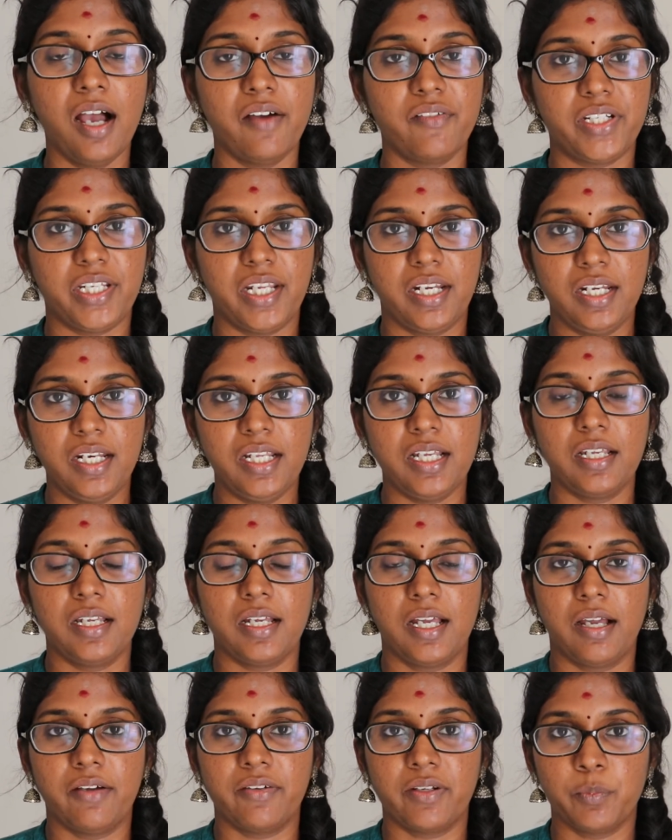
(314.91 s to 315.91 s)
அவர் என்ன
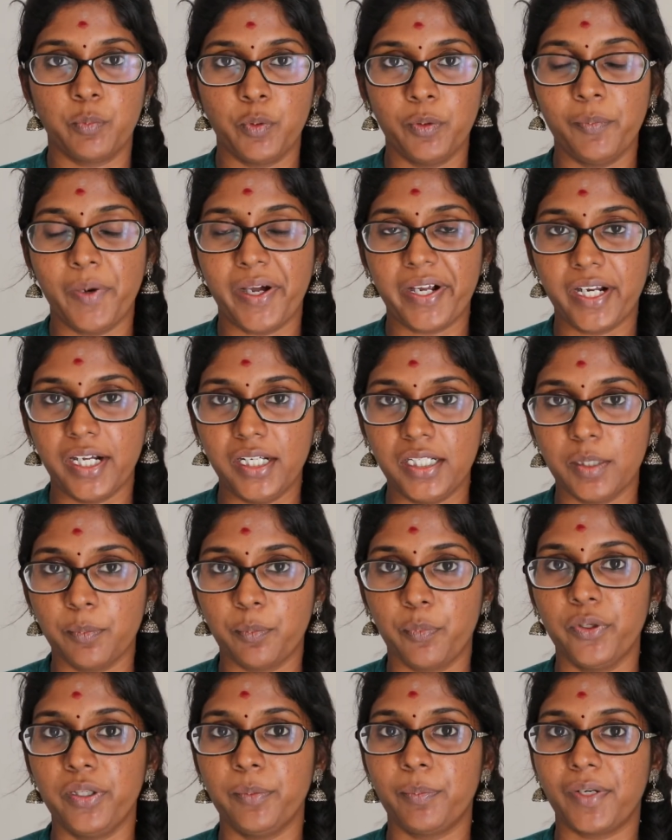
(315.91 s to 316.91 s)
அவர் போய் மக்கள்கிட்ட
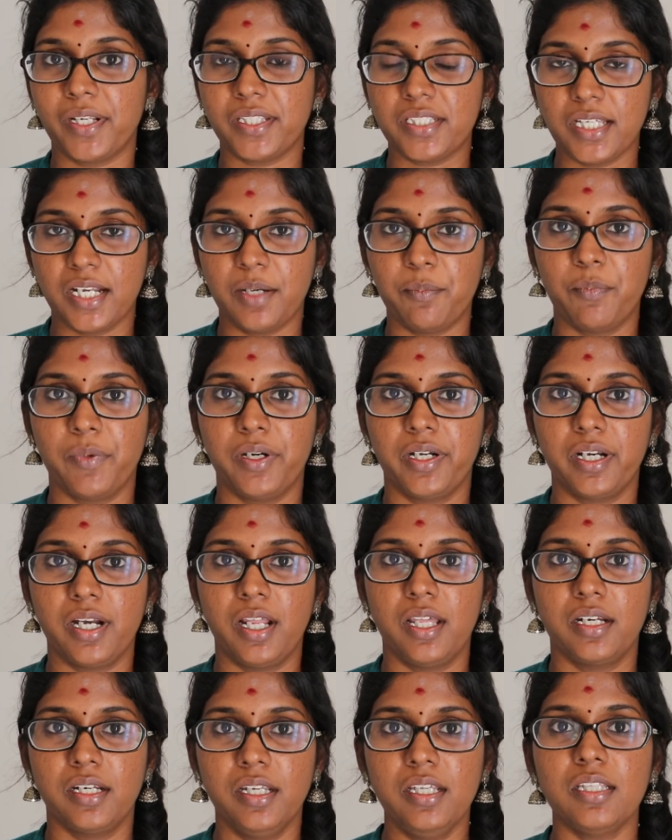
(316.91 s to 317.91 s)
போய் பிரச்சனை பிரச்சாரம்
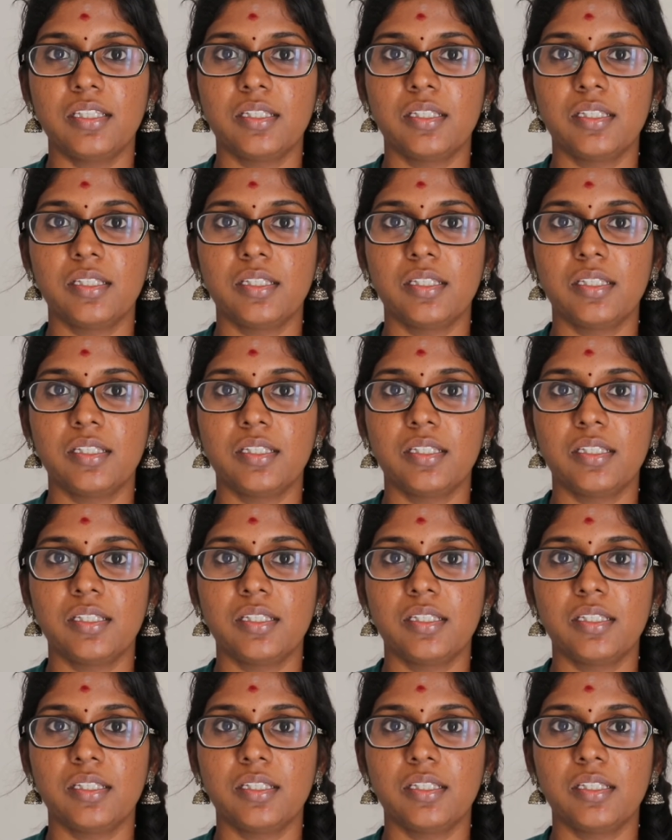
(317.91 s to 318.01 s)
பண்ணுறாரு